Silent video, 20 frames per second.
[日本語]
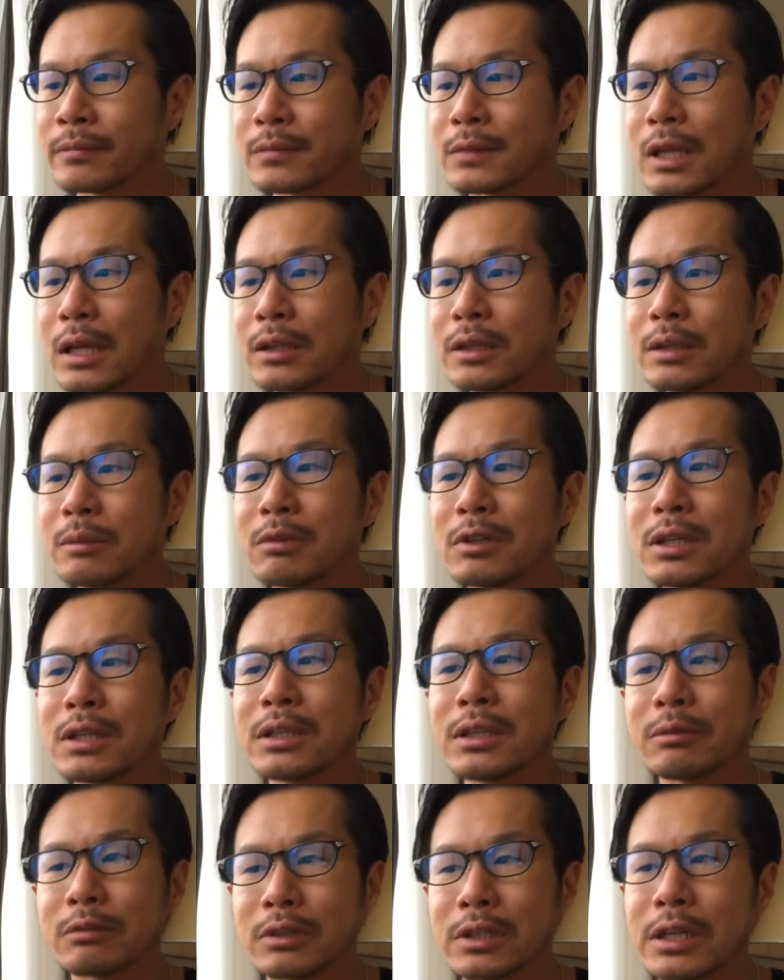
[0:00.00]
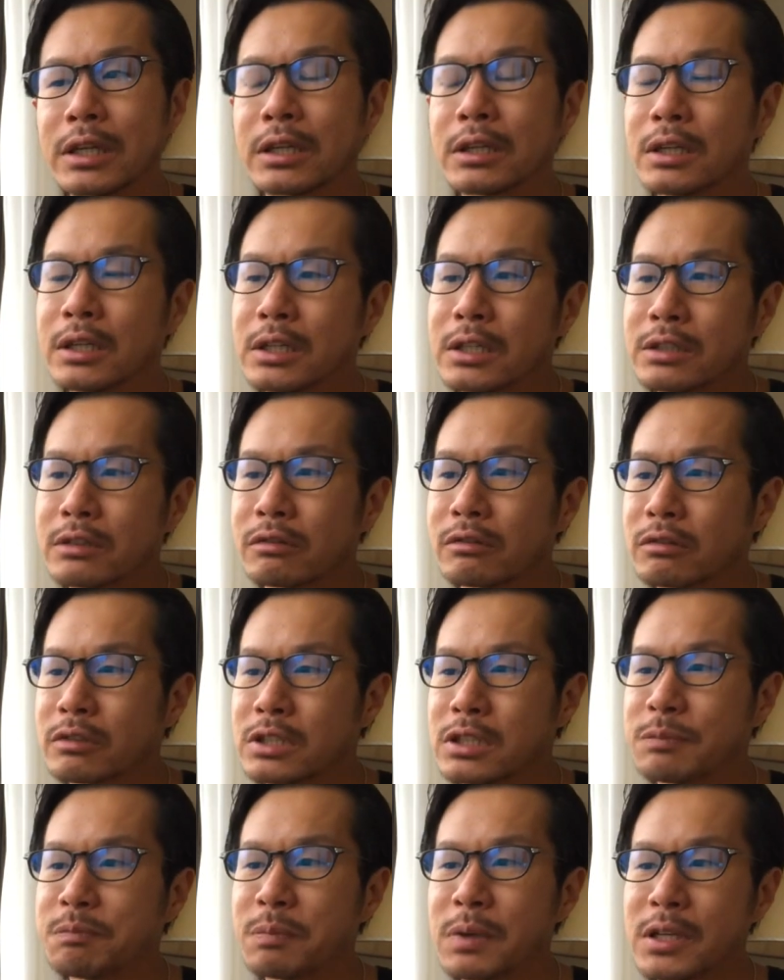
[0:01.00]
何でもかんでもねその
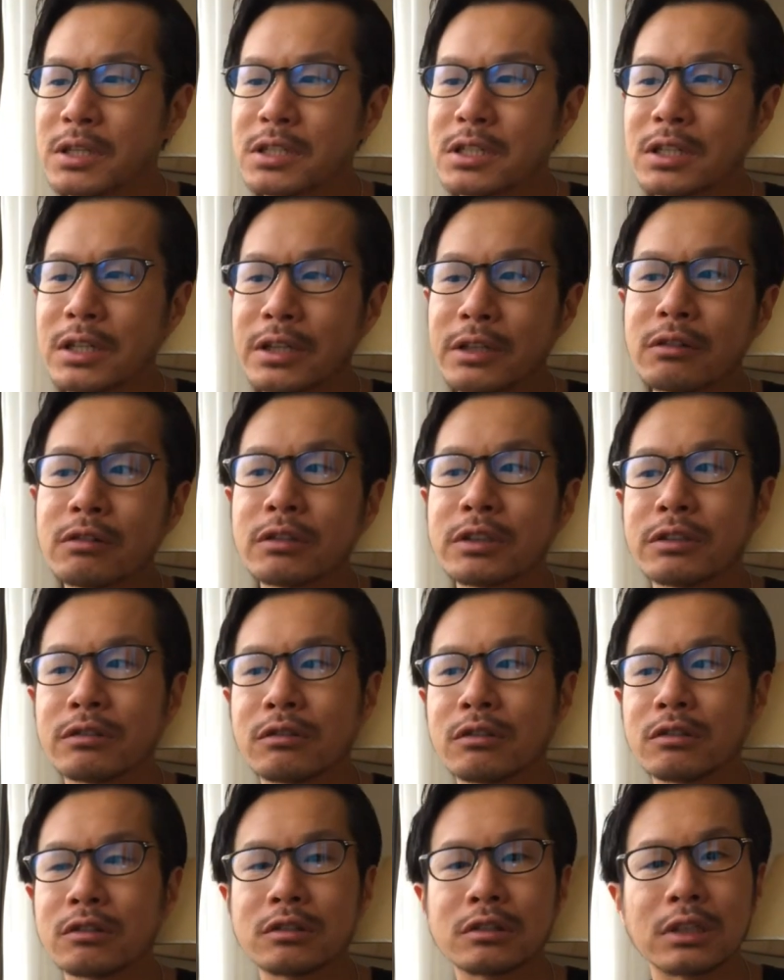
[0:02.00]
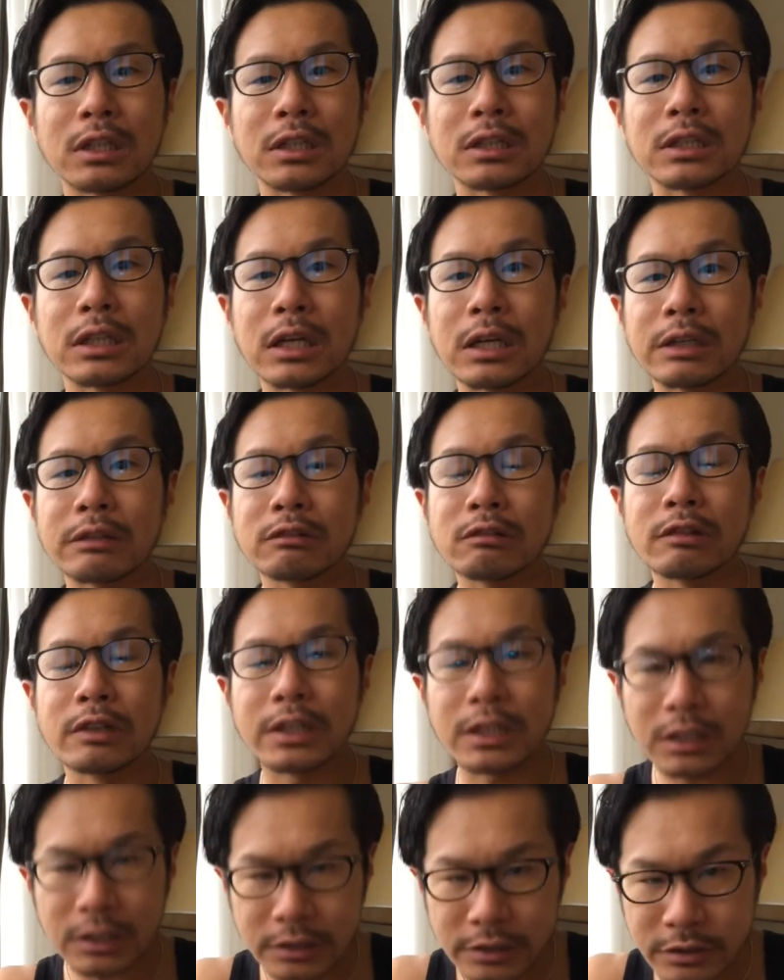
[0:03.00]
失敗しないように動くんだったら動
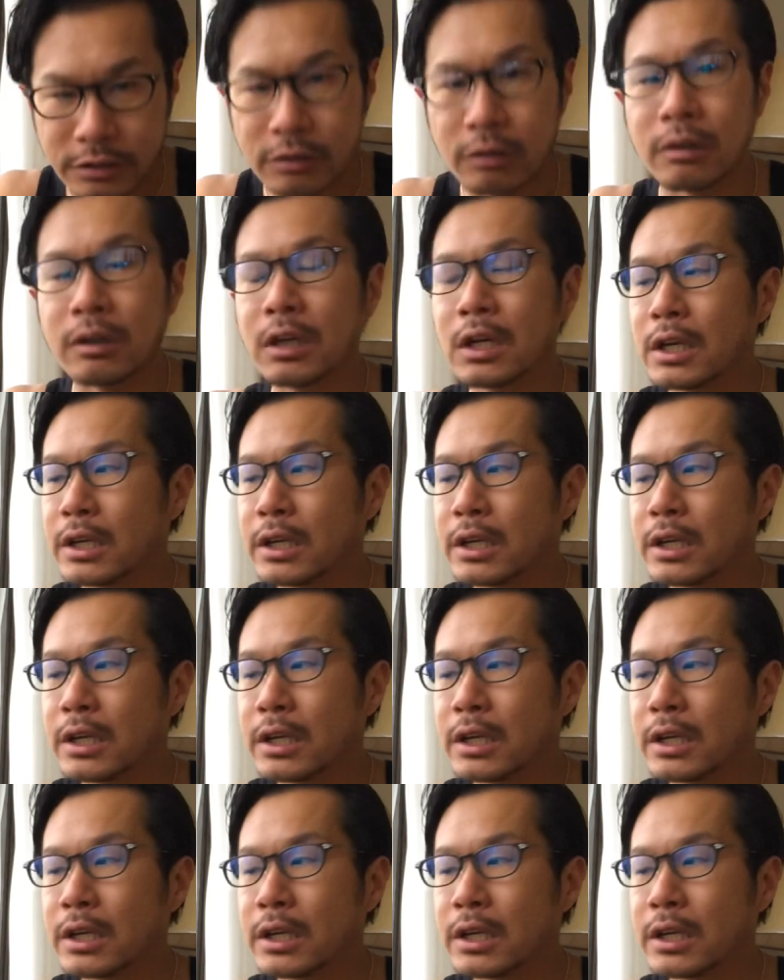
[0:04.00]
けないんですよ